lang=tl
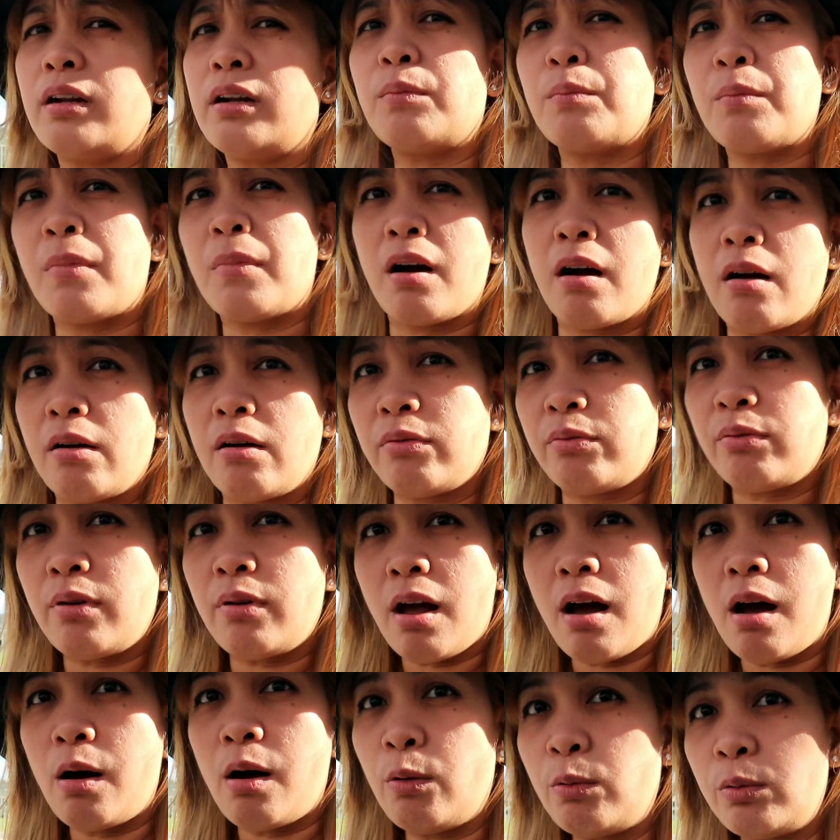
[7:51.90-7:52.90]
ng mga
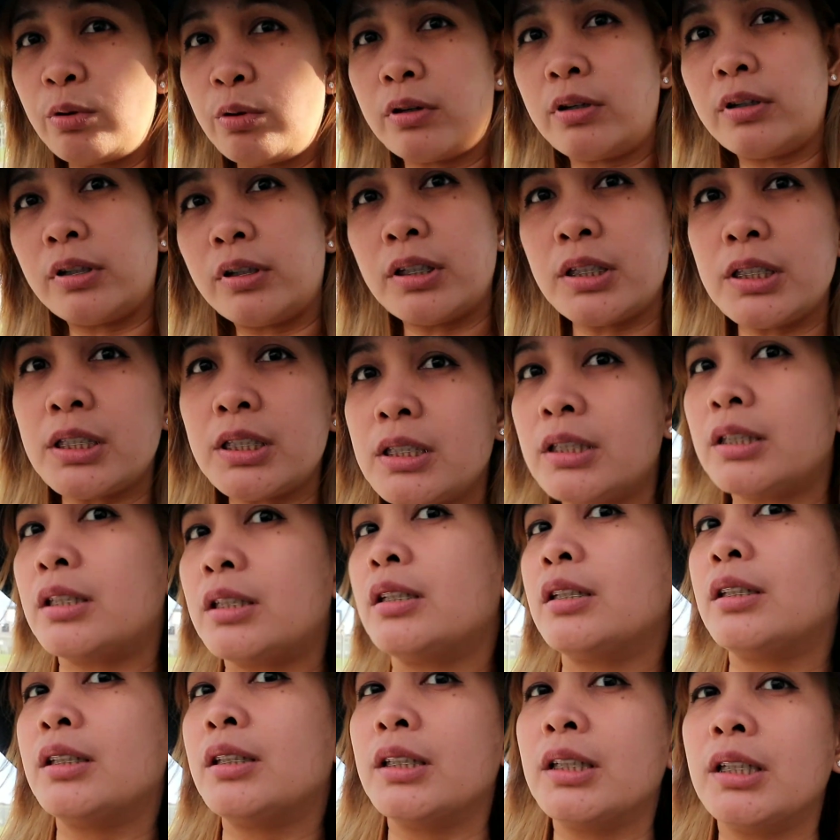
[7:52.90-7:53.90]
flowers.
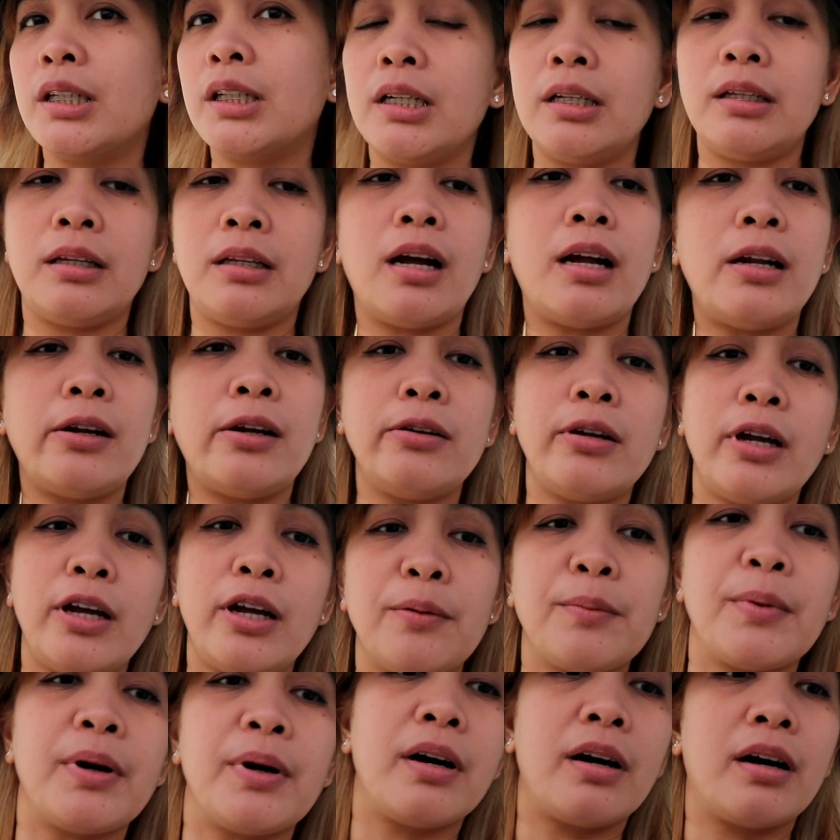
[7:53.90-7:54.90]
Lalo na
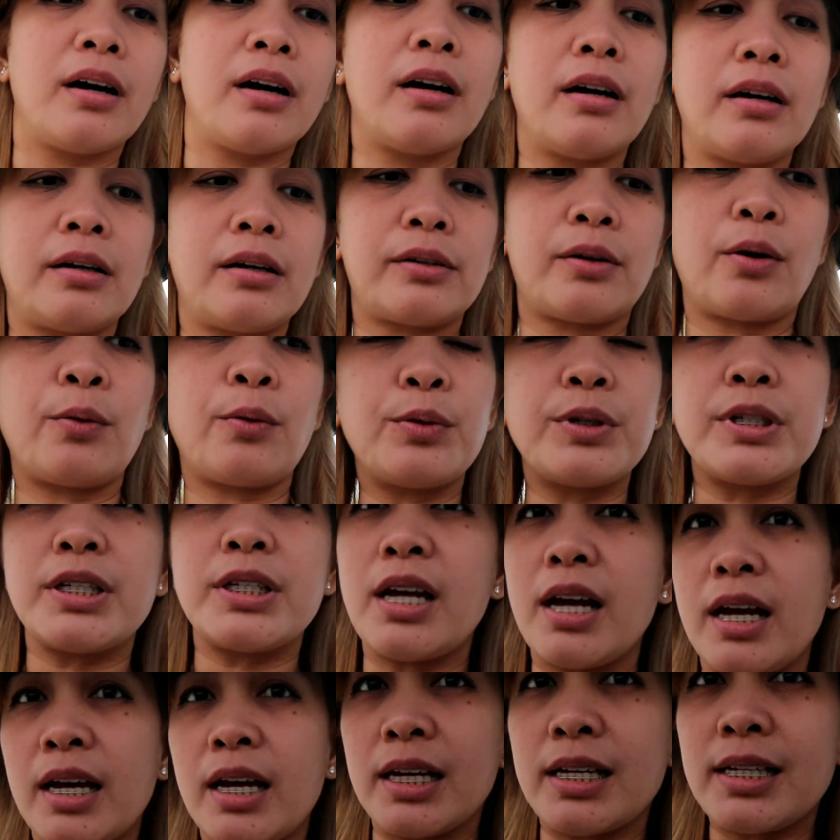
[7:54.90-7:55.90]
yung mga
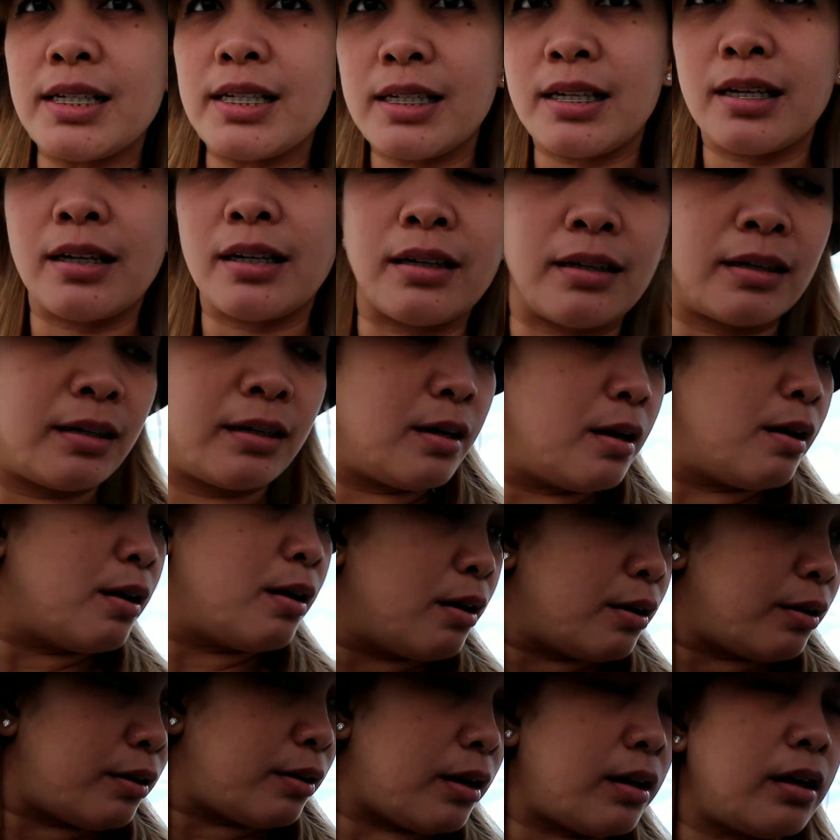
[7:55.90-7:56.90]
roses.
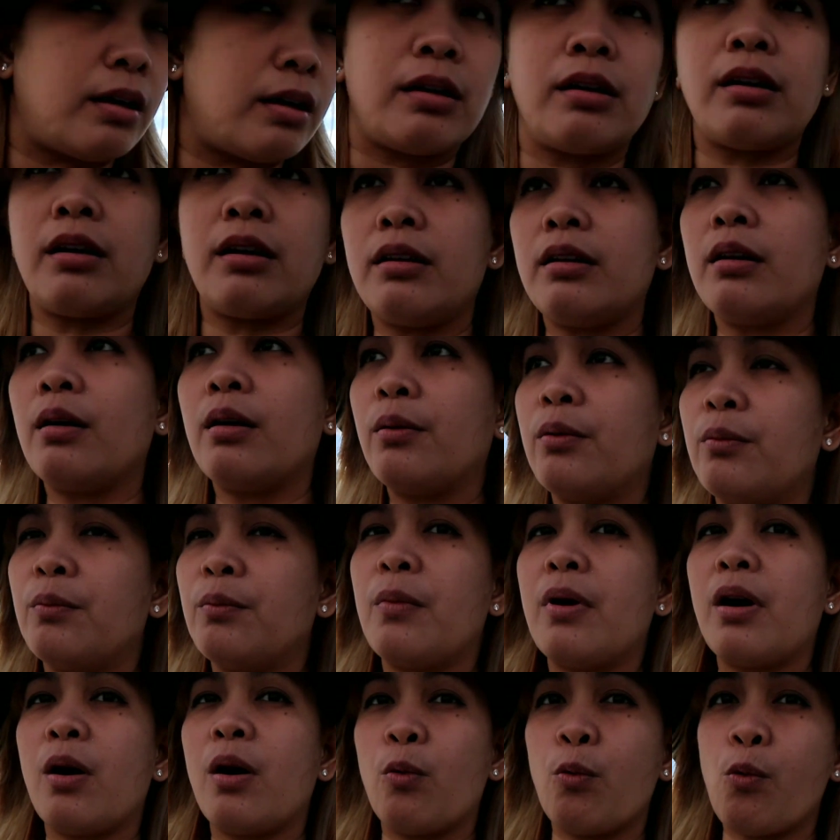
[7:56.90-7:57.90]
Yan ang ganda o
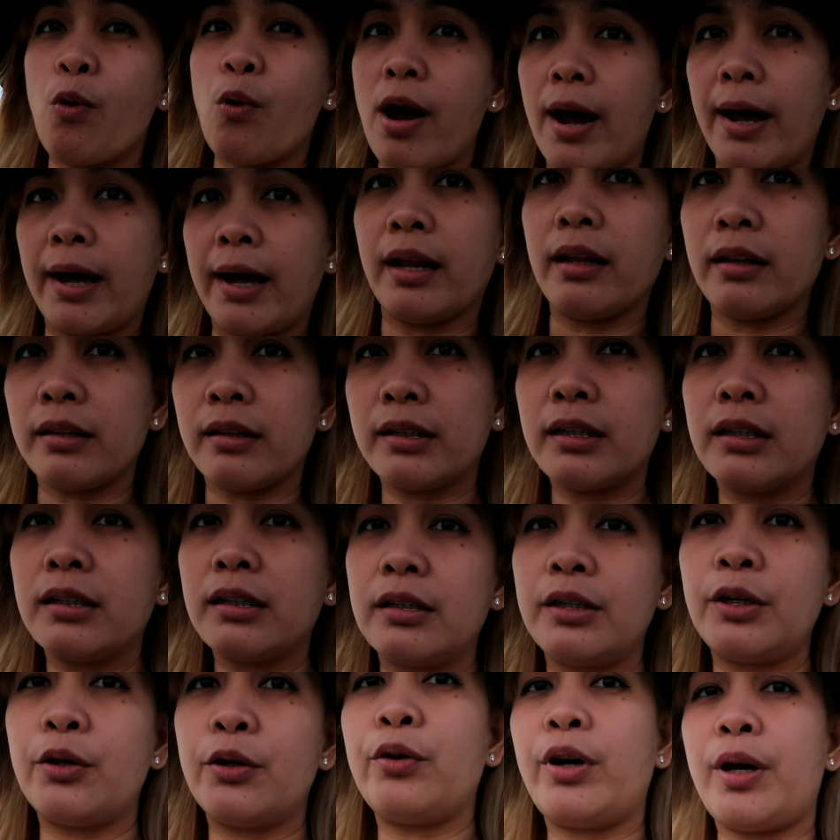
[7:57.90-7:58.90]
mga wild.
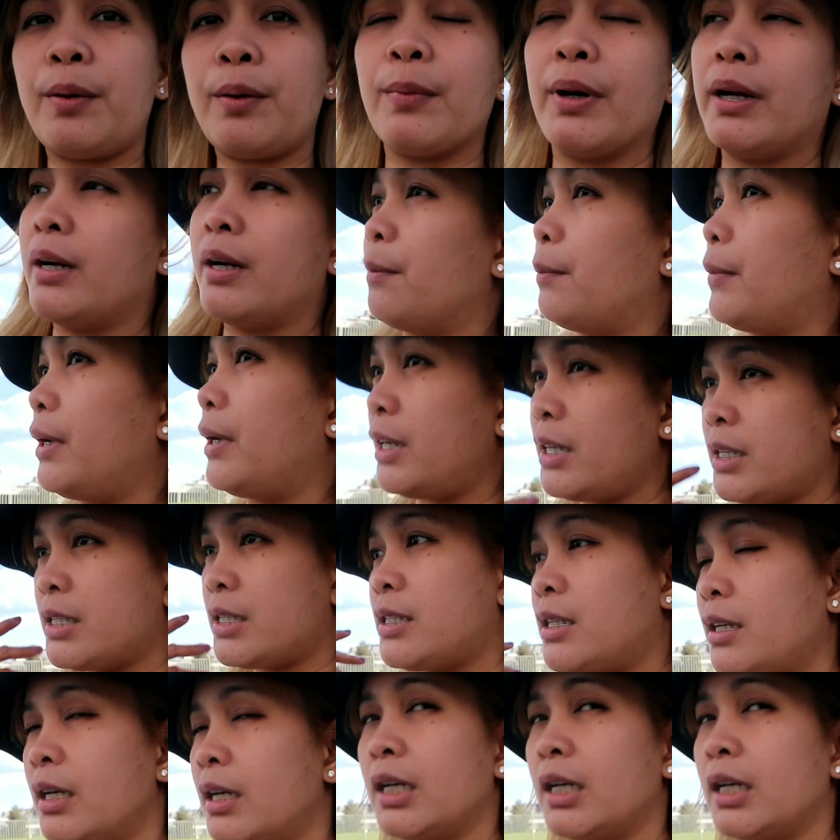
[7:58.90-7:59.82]
Yung iba naman is